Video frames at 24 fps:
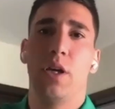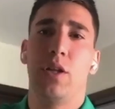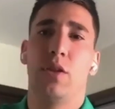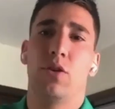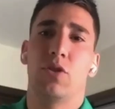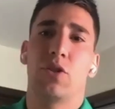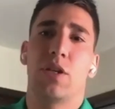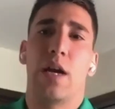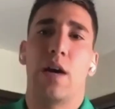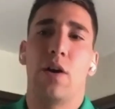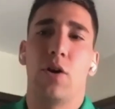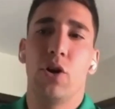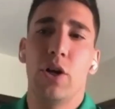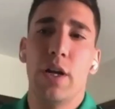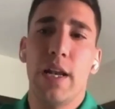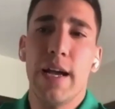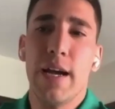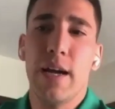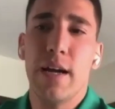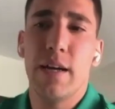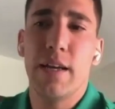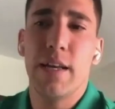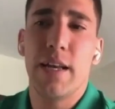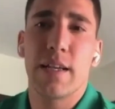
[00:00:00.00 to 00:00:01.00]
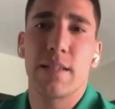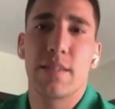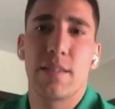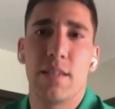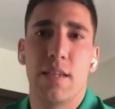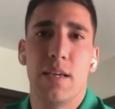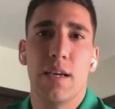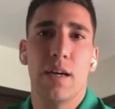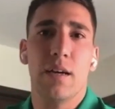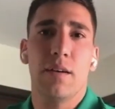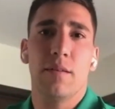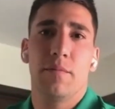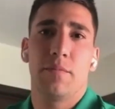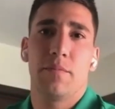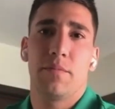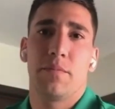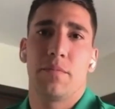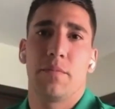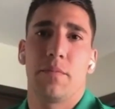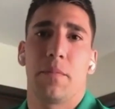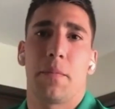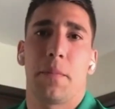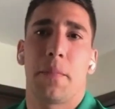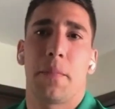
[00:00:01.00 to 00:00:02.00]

muy poquito, o sea, hola era CIA.